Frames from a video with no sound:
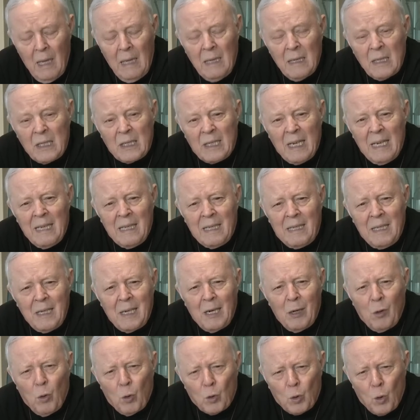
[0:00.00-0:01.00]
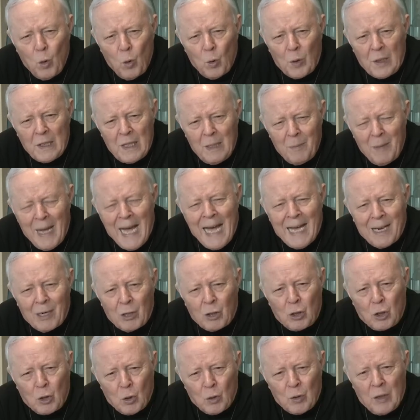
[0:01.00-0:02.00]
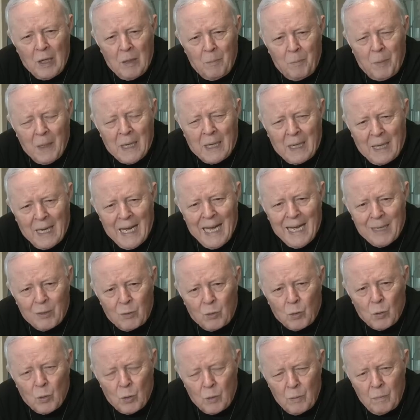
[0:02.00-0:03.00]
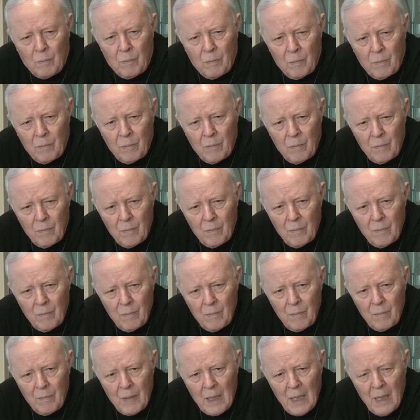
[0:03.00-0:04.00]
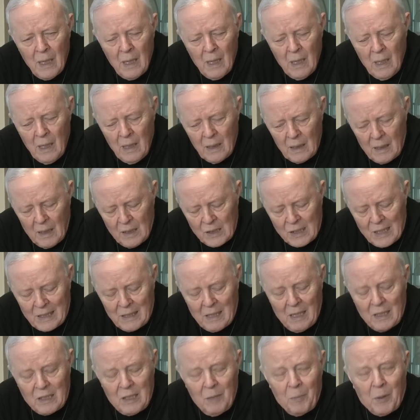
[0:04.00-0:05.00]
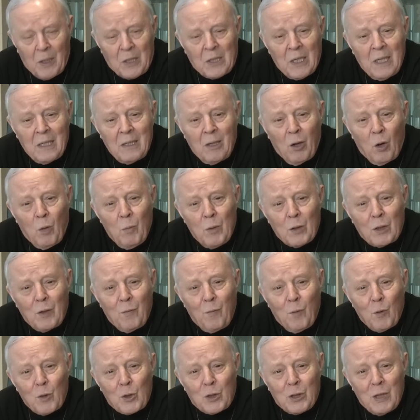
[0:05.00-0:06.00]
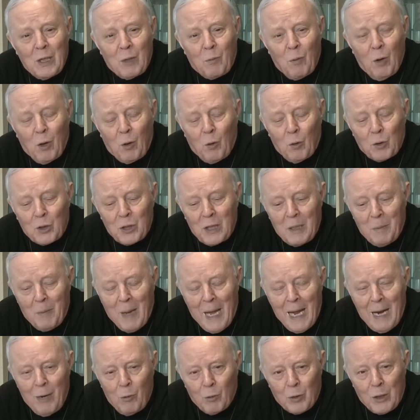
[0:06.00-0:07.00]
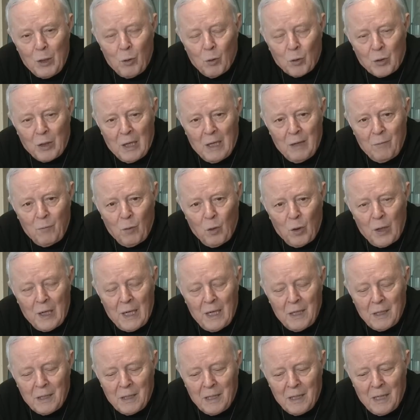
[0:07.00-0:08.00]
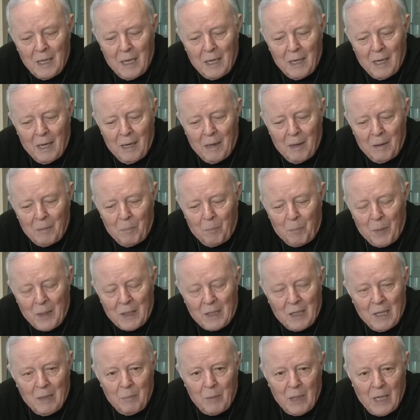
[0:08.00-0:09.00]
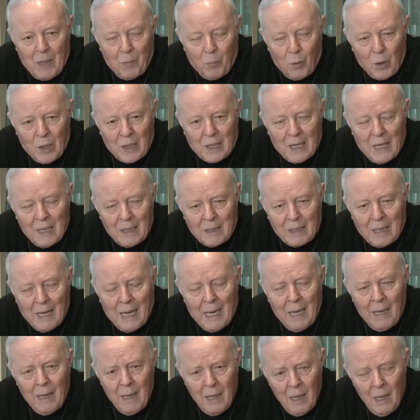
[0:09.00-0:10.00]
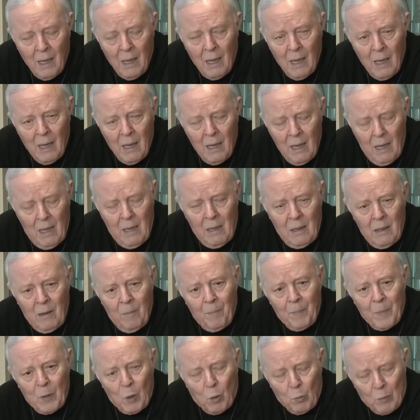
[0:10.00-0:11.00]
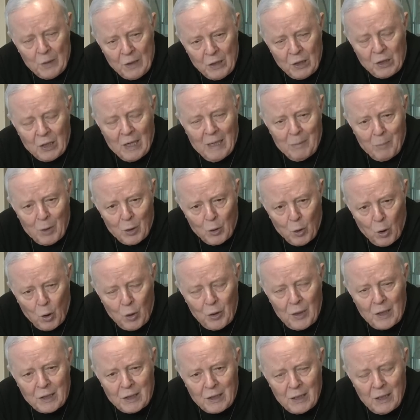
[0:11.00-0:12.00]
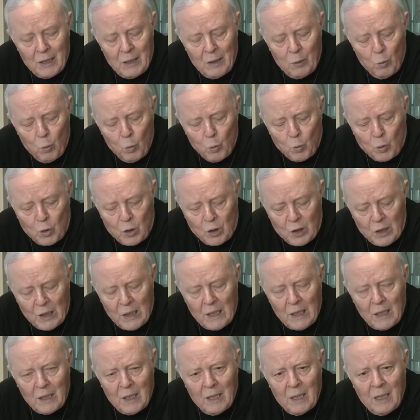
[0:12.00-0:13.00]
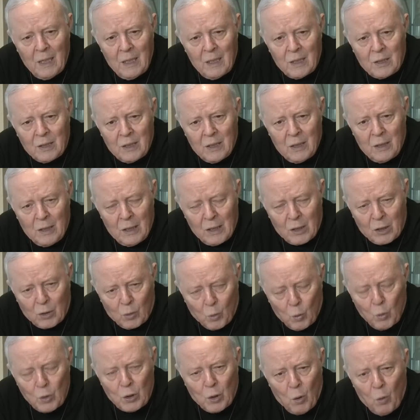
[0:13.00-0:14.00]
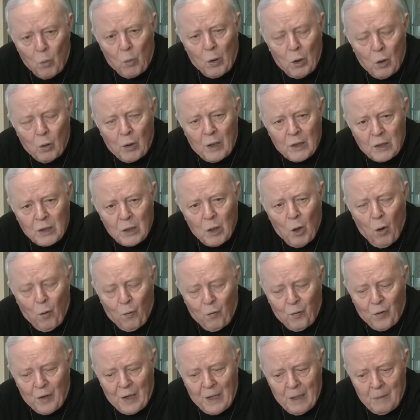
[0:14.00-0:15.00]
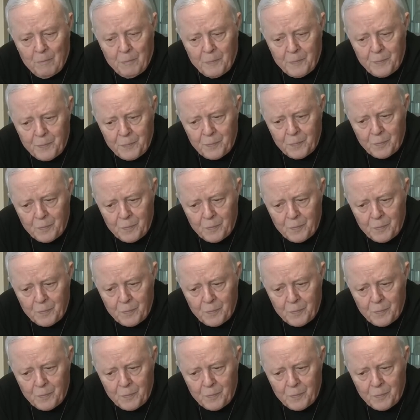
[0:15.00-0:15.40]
sentire l'odore di marcio del peccato, che Satana ci presenta come se fosse qualcosa di bello, di lodevole, di eh, appetibile, poi in realtà, come dice la Madonna, ci uccide, ci distrugge con quello che ci offre.